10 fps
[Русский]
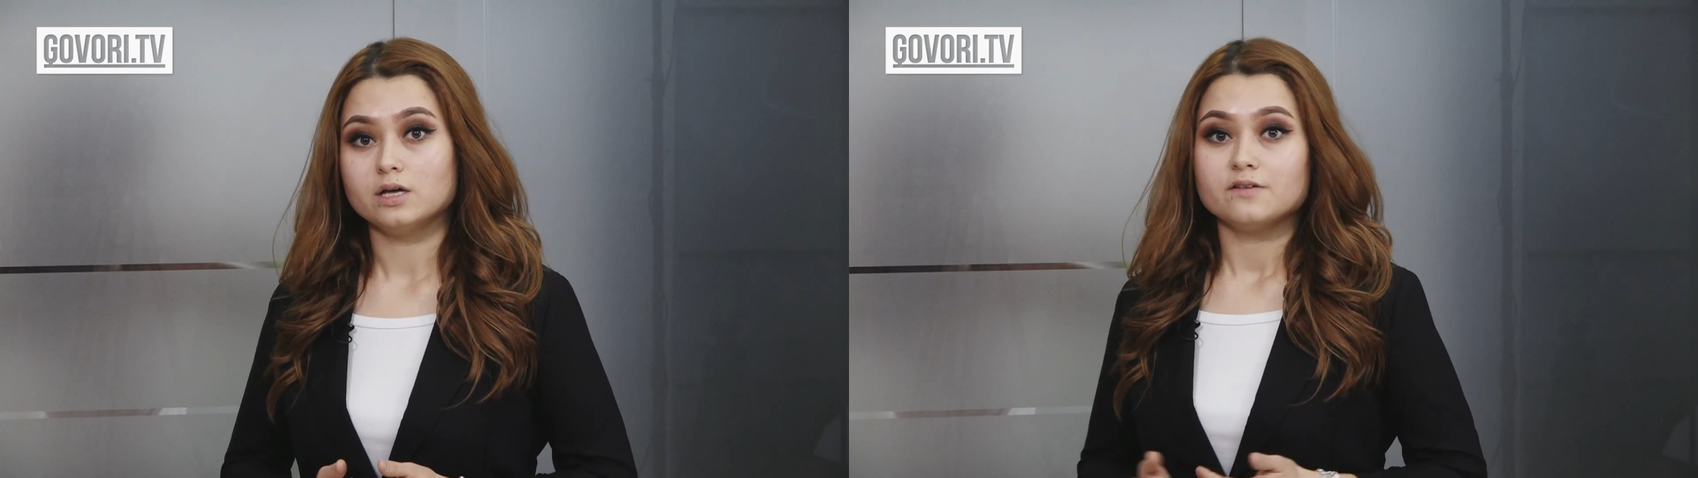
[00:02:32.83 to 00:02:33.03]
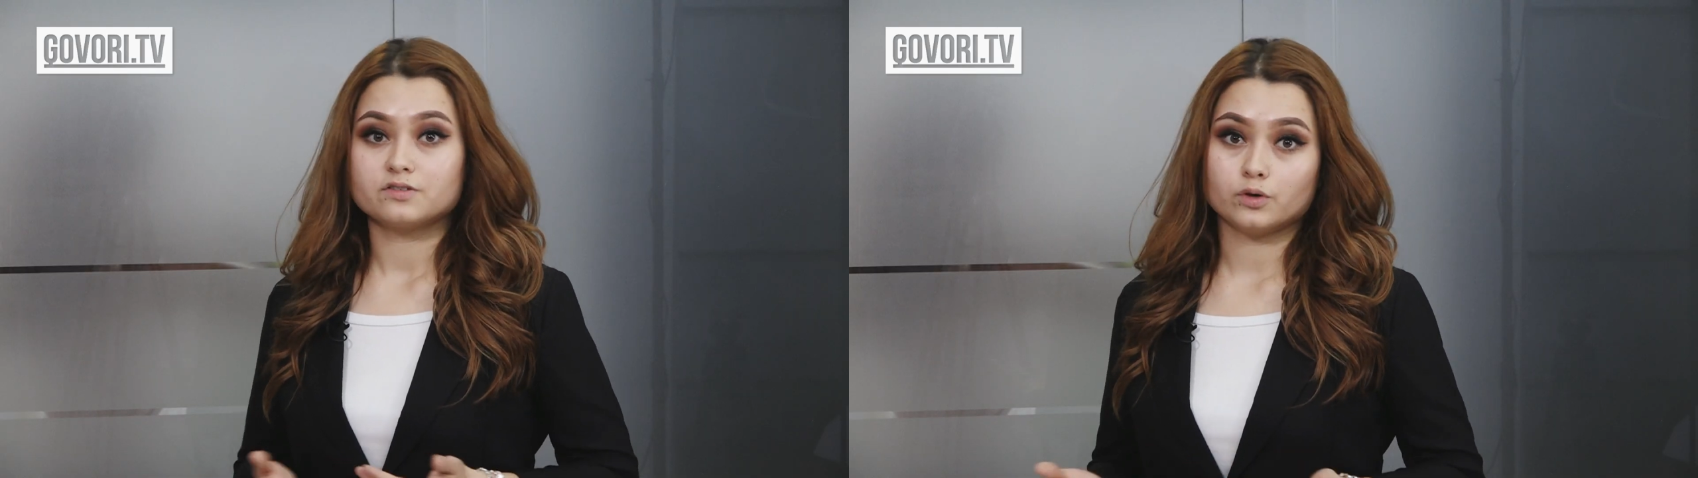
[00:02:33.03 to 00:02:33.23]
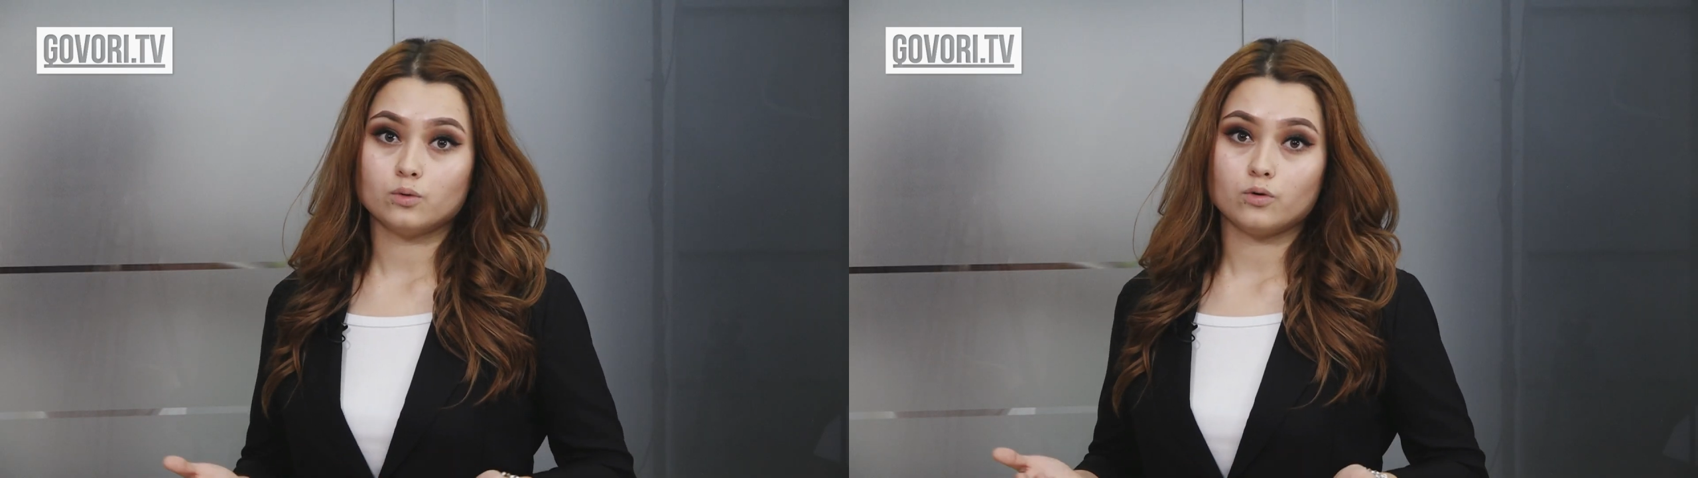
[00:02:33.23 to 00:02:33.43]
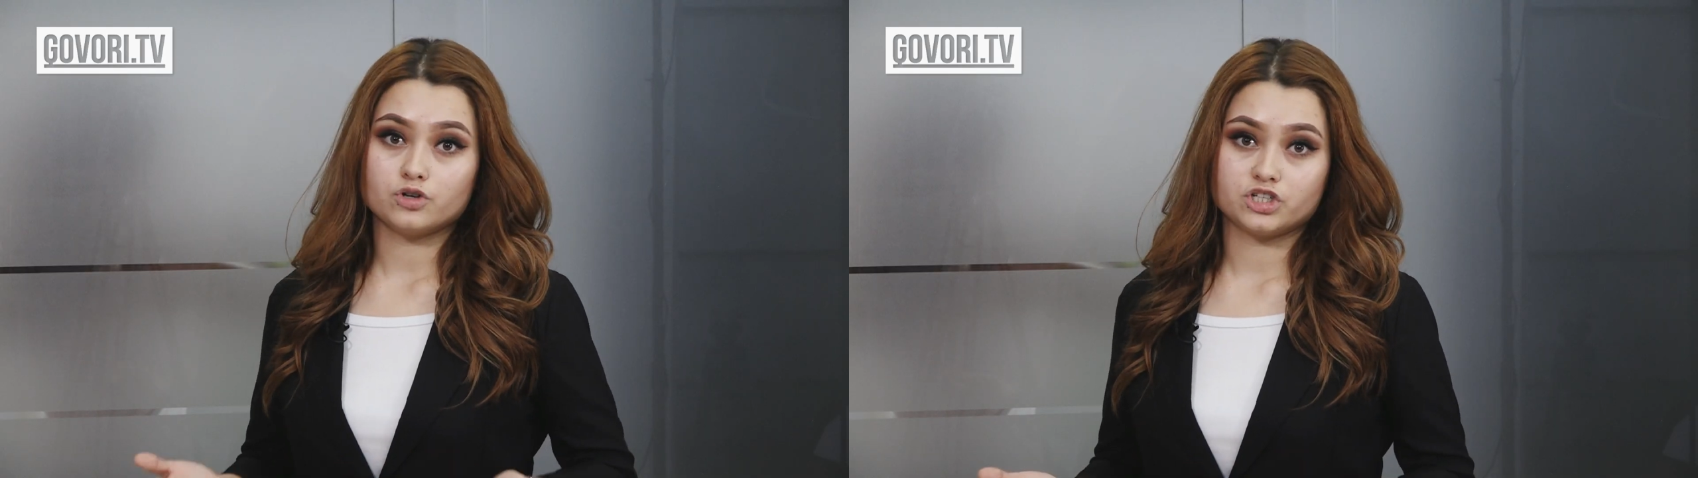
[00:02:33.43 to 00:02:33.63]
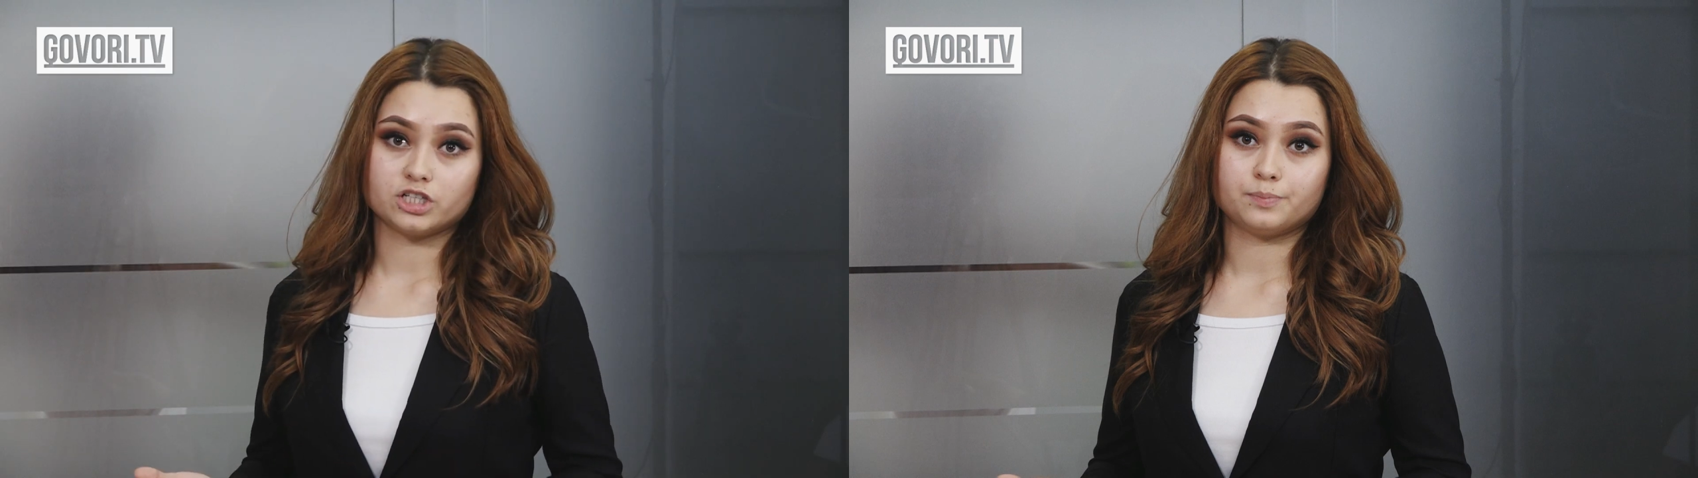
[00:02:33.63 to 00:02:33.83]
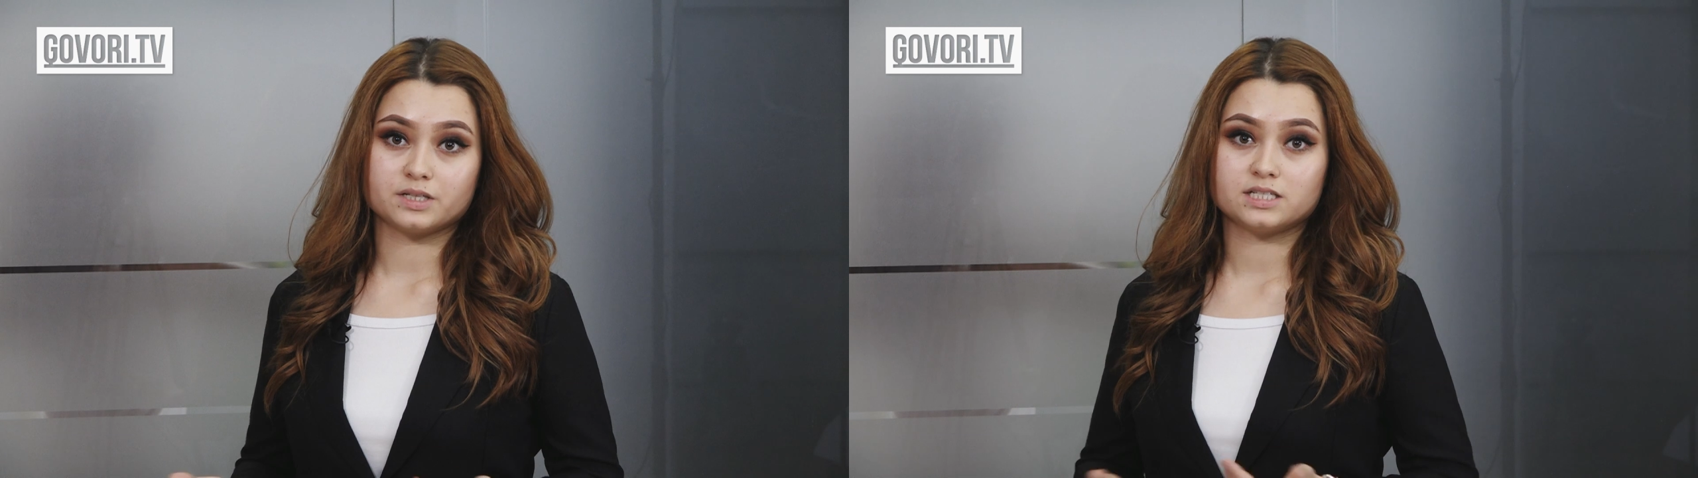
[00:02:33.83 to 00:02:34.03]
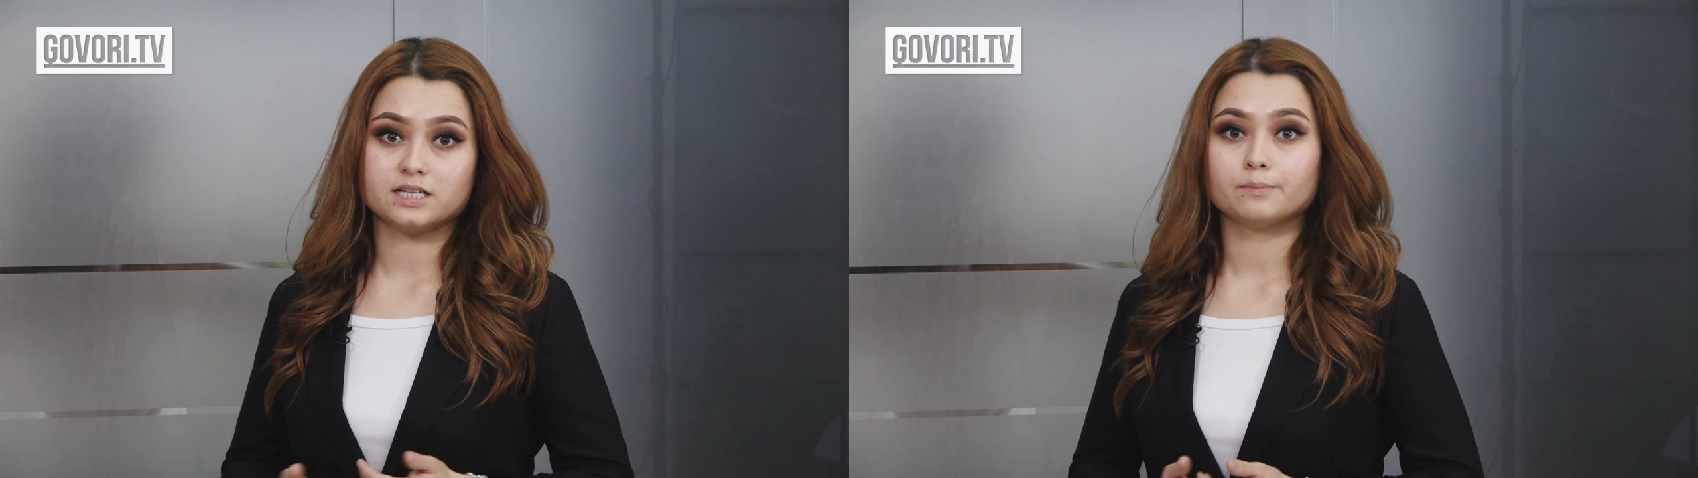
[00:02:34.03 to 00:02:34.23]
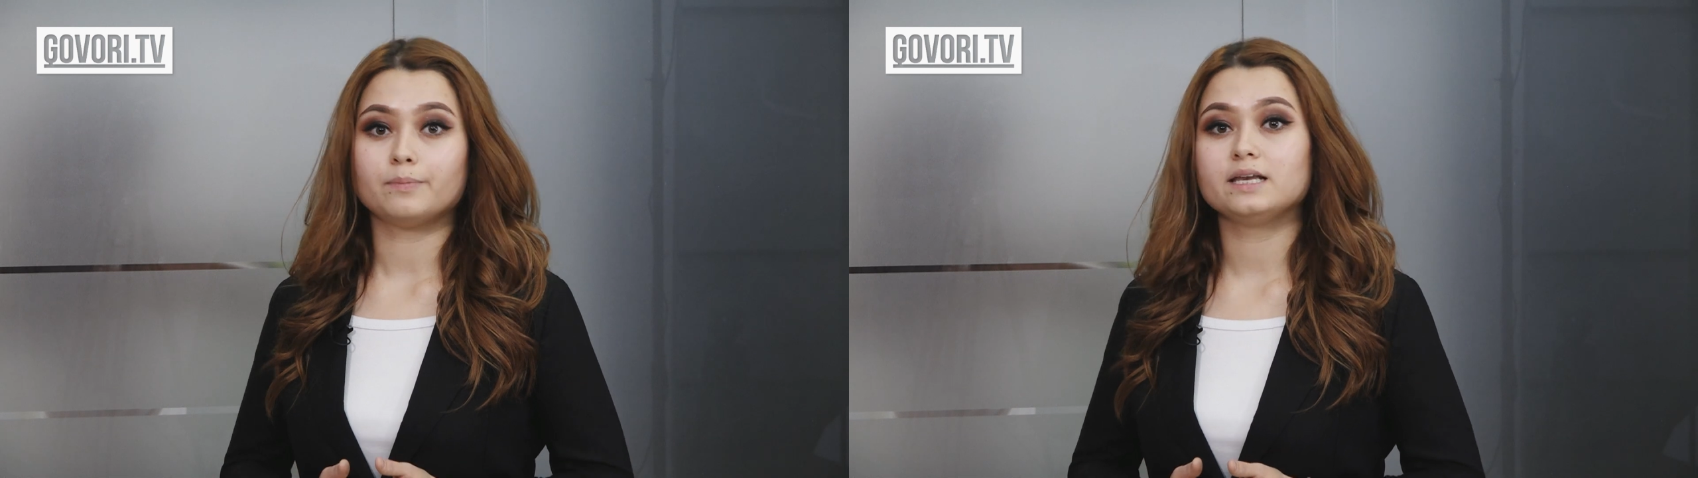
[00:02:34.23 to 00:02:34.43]
В свою очередь
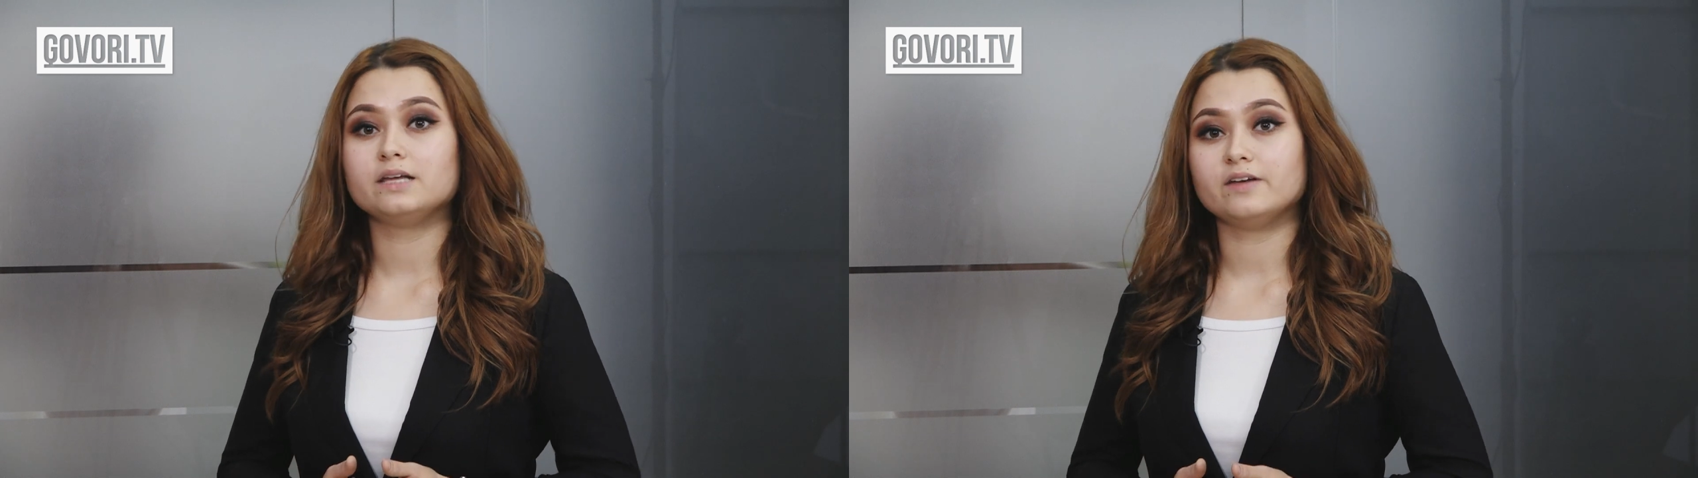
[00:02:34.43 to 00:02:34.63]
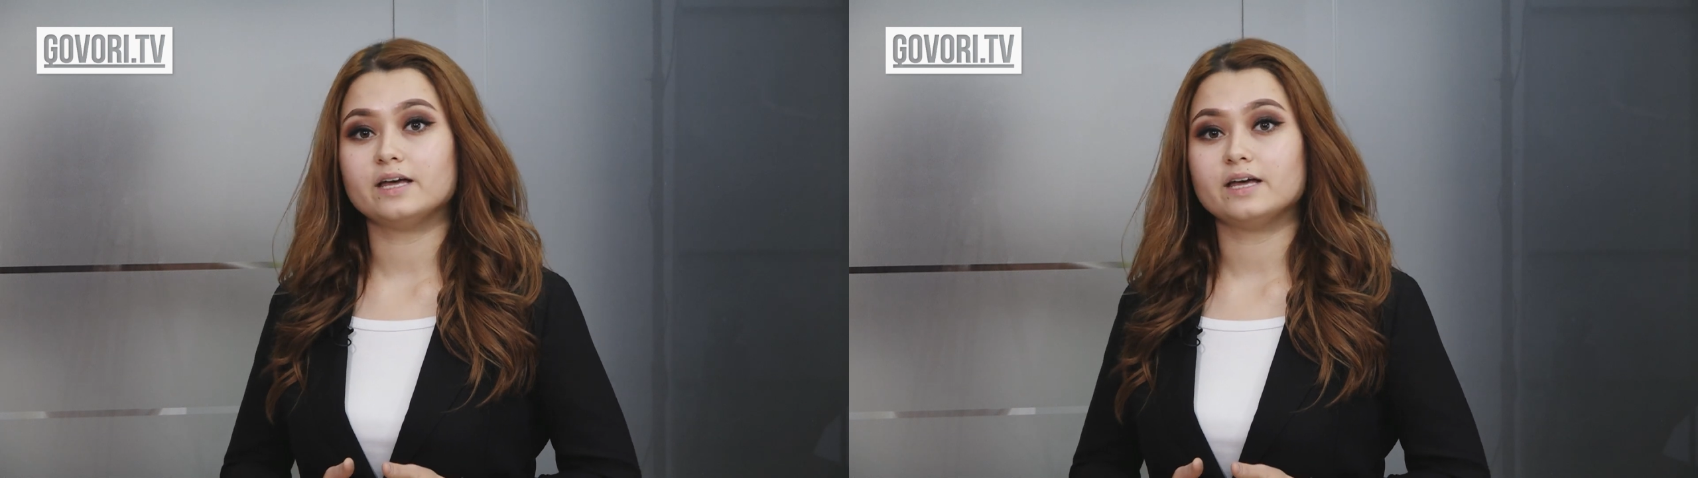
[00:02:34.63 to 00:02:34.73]
президент Боливии